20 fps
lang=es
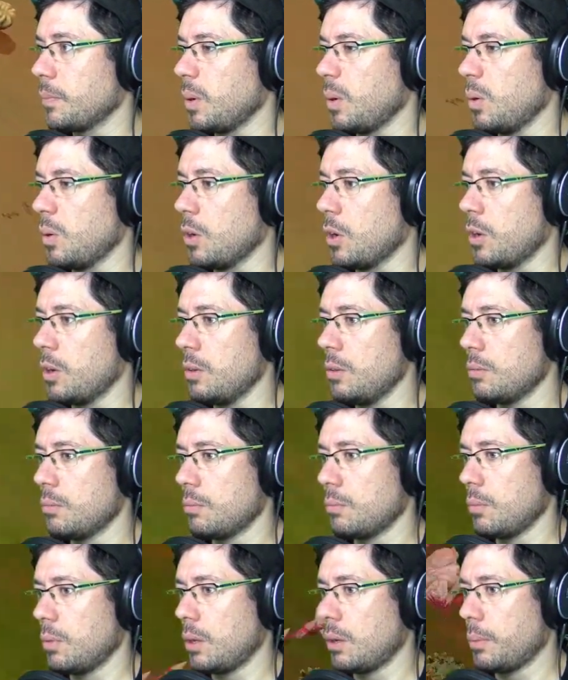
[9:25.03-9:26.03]
Uno, ¿no?
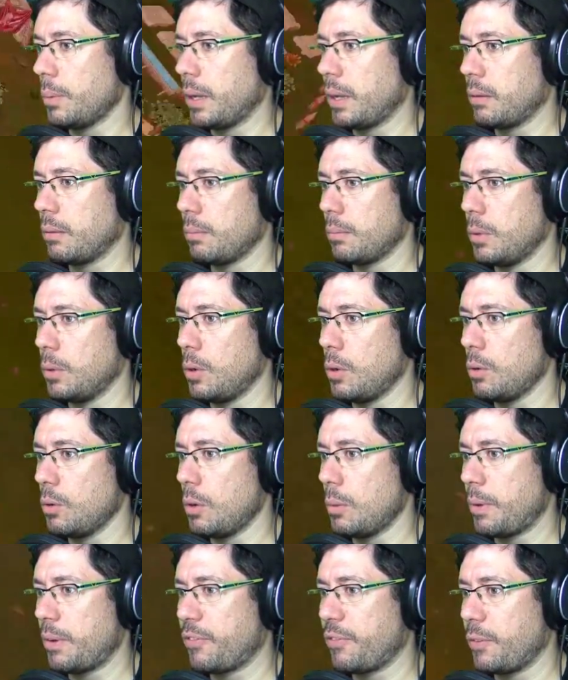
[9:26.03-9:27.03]
Bueno, bien. De uno en
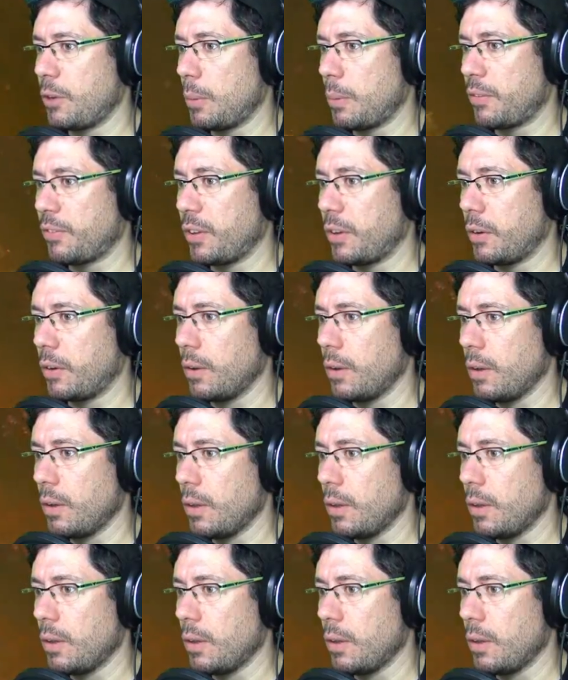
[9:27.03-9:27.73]
uno lo prefiero.